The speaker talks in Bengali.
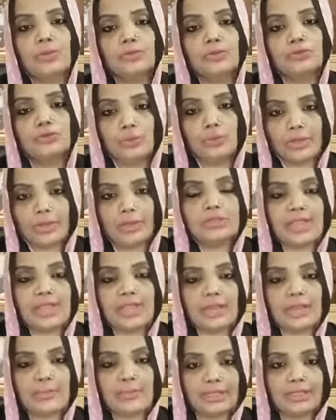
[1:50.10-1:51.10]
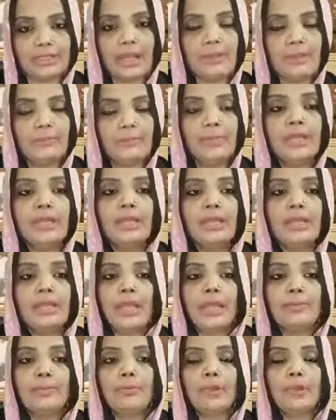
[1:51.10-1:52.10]
গোরদুয়ারা হচ্ছে আমার গ্রাম
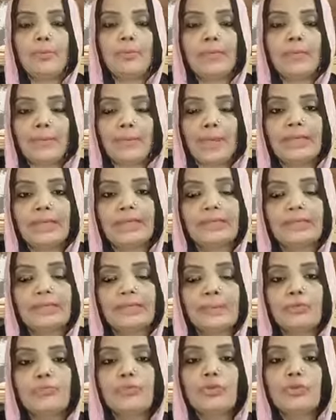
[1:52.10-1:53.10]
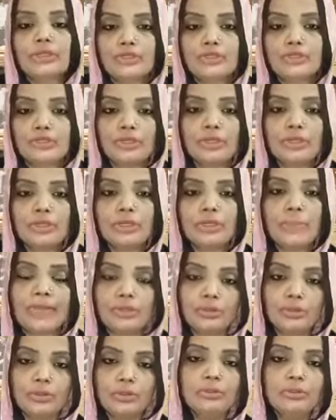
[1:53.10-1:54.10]
এবং আমার বাড়ি এবং ফটিকচুরি
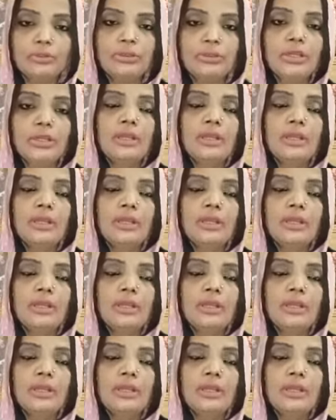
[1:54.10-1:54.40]
পাইনডং